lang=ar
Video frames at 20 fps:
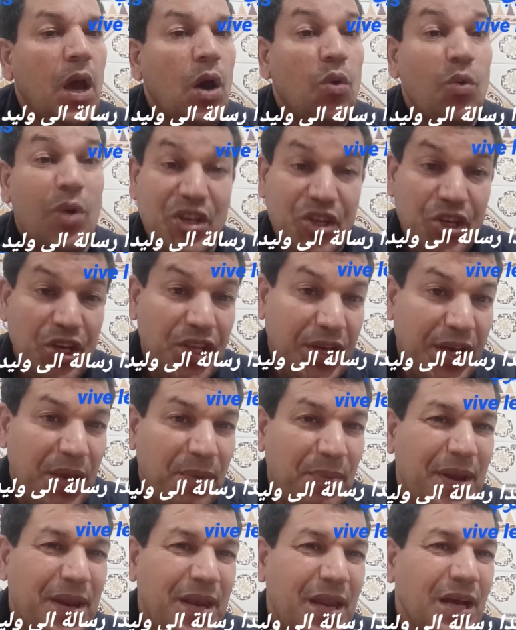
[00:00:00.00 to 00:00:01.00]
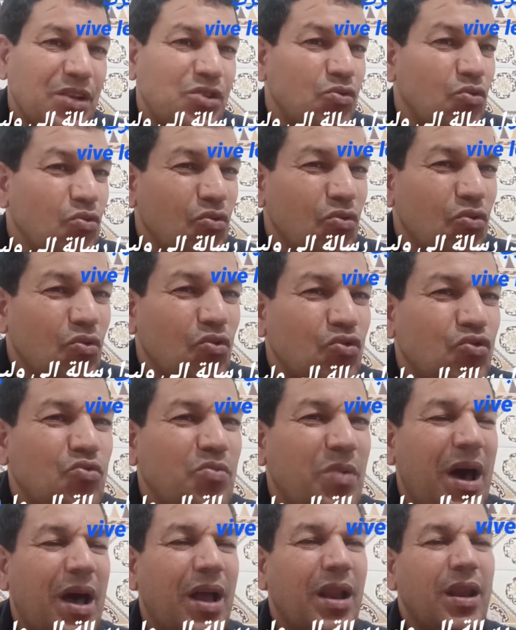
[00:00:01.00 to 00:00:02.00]
وهادشي هذا كيبان لنا
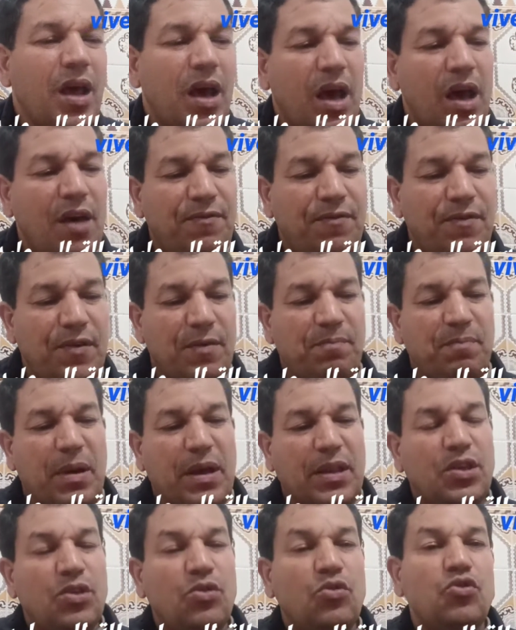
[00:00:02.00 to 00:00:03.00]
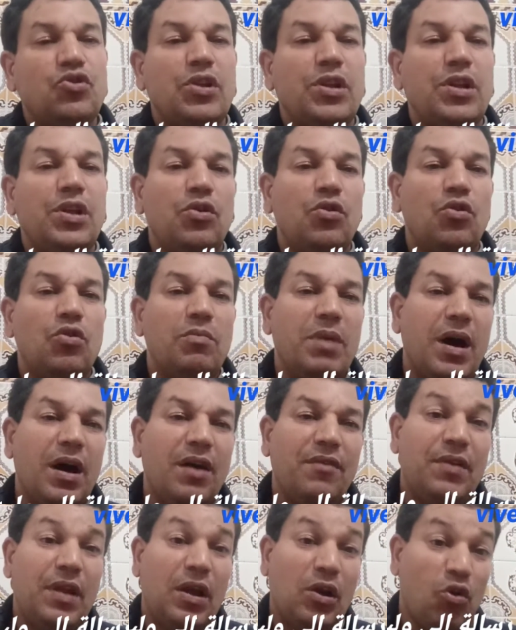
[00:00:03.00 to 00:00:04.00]
سبحان الله غا في بارديدوس اللي
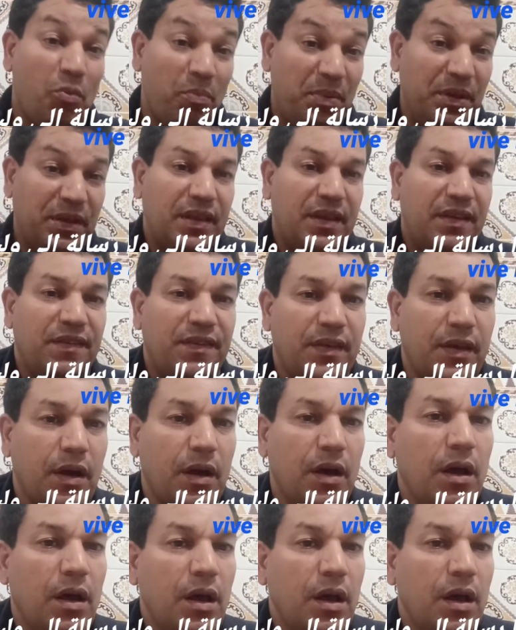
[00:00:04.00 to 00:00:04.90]
هما في لا كومبيتينسيا